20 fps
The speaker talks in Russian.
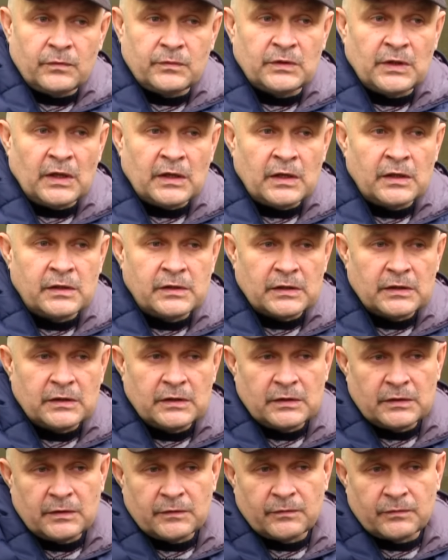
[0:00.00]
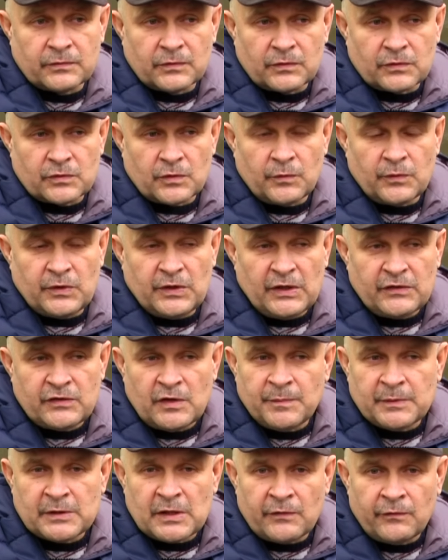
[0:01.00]
так как э,
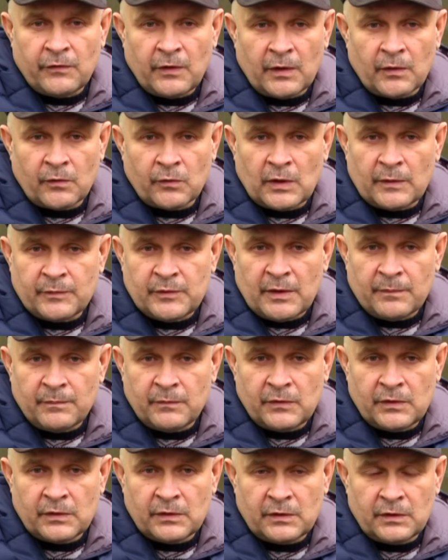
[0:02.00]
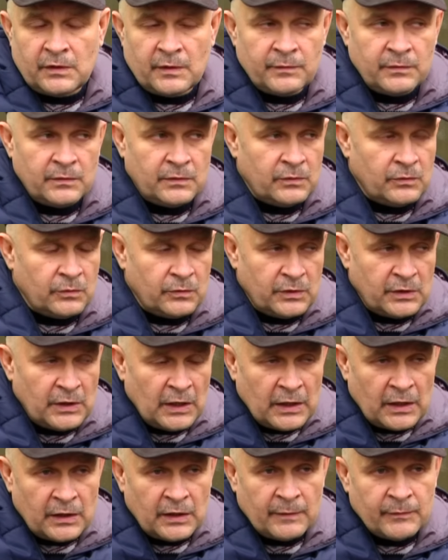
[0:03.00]
ездить по трамваю нам не, не, не, ну, не
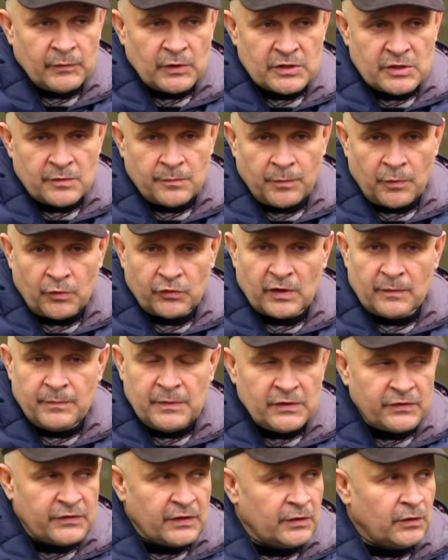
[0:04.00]
надо, нам надо просто место,